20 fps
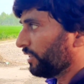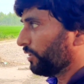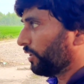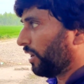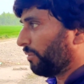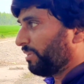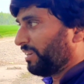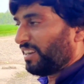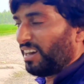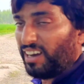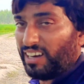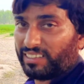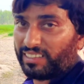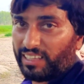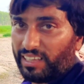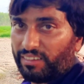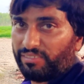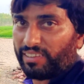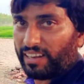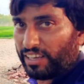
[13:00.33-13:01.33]
तो अभी
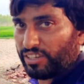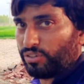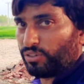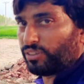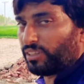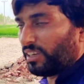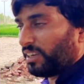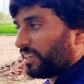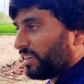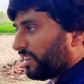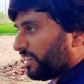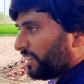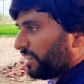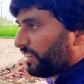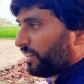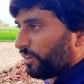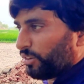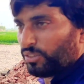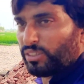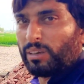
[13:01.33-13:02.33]
नहाते हैं फ्रेश होते
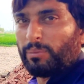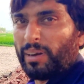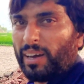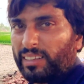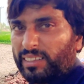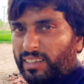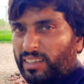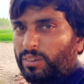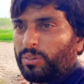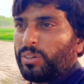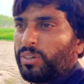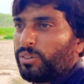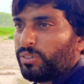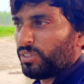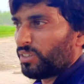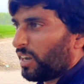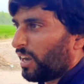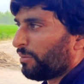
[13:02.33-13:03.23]
हैं उसके बाद अगर कोई कुछ